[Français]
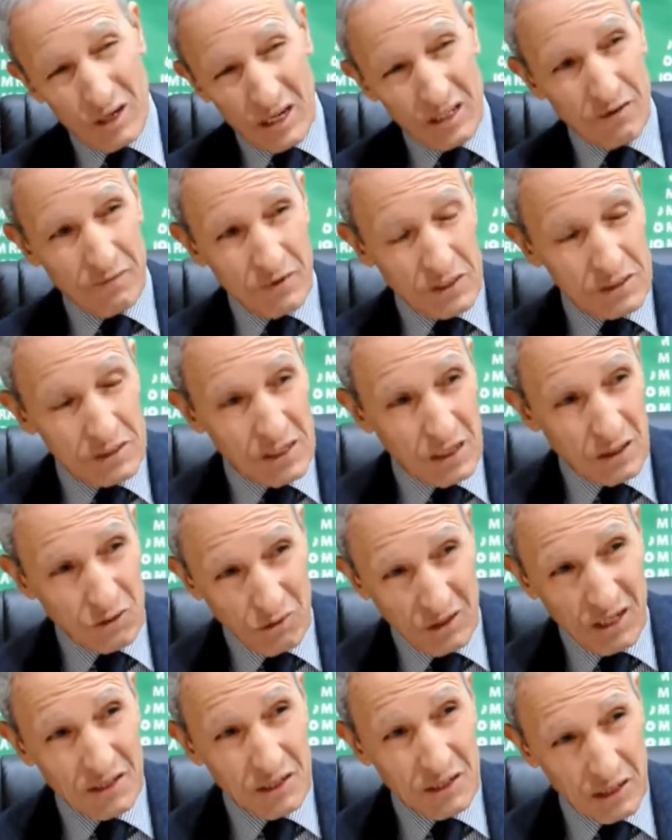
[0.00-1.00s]
85,
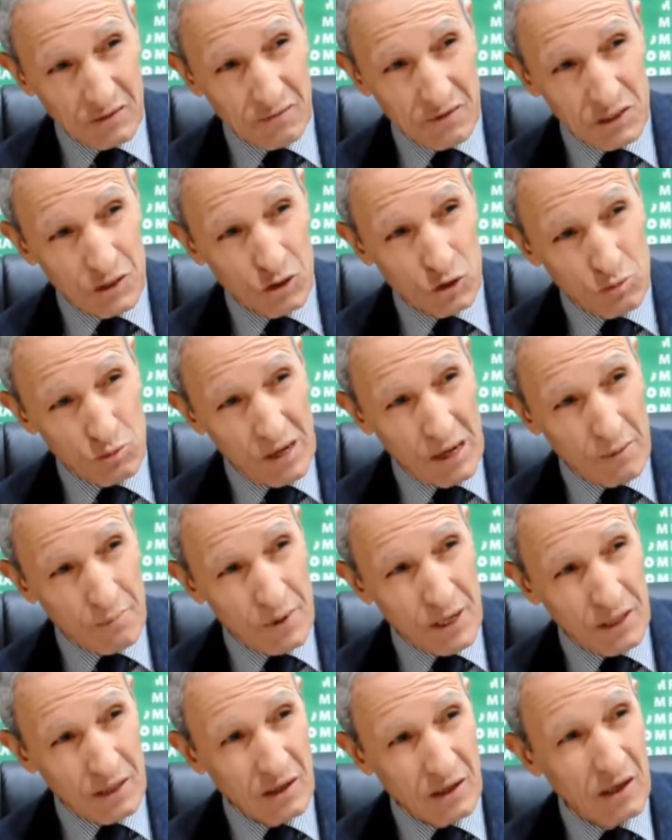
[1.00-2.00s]
de l'année 85, je me
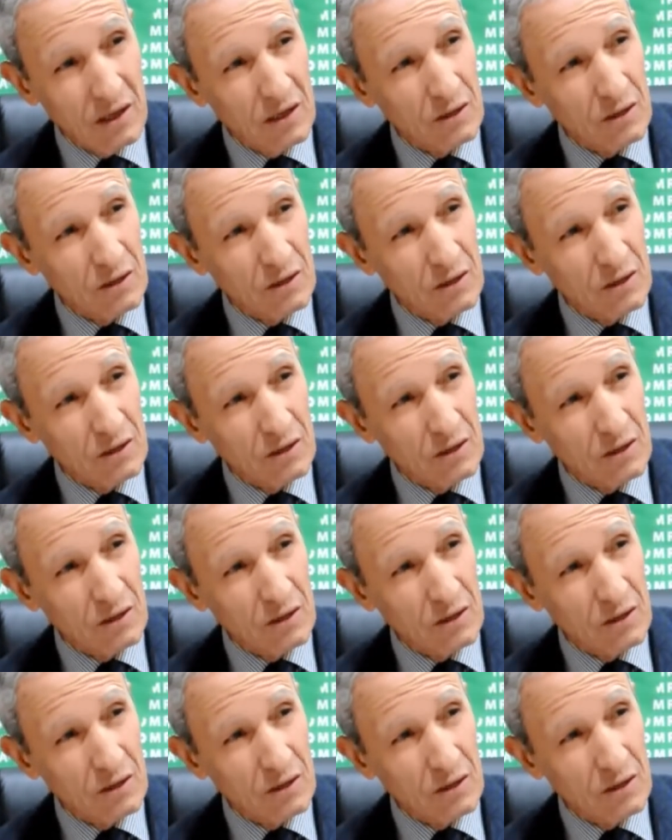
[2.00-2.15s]
rappelle,